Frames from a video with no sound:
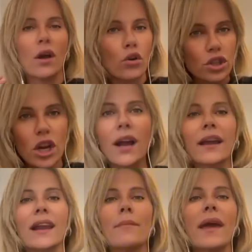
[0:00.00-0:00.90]
ma oggi
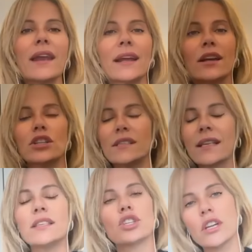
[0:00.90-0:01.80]
anche l'America ci
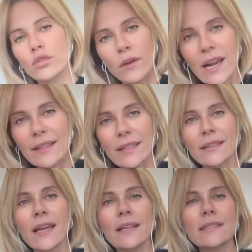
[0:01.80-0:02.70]
sta dicendo che la
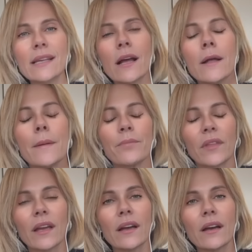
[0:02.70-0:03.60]
tendenza è
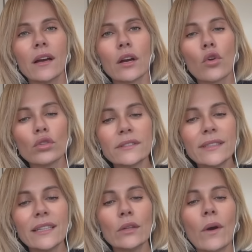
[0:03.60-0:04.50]
eh,
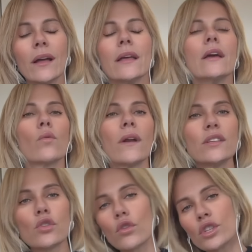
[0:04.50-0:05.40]
continua.
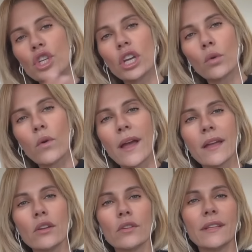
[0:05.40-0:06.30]
Quali sono i cinque,
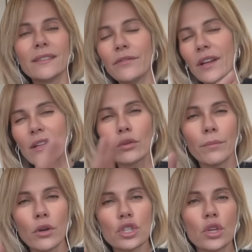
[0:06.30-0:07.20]
io ho identificato un
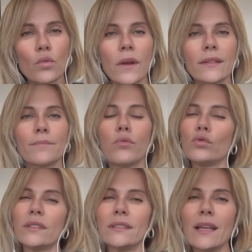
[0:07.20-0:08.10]
po' cinque
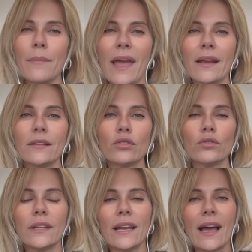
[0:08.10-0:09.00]
punti di demerito
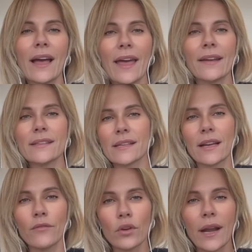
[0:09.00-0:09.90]
della Harris
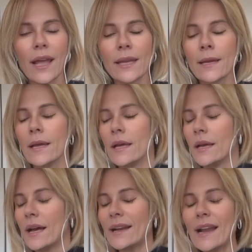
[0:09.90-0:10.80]
che vorrei
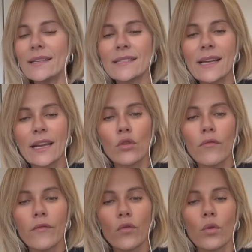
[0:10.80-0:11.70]
analizzare
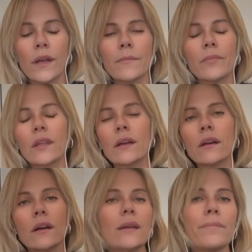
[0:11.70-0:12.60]
con voi.
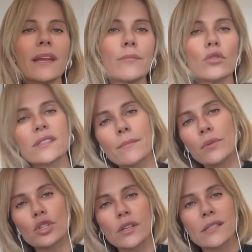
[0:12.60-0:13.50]
Eh, il primo,
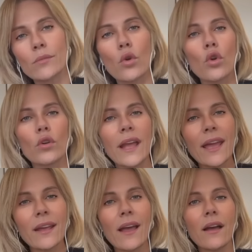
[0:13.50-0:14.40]
semplicissimo, non
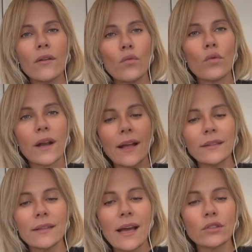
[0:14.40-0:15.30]
era un
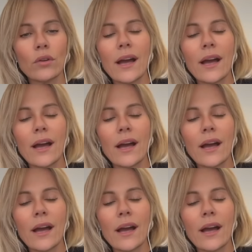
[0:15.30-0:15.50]
candidato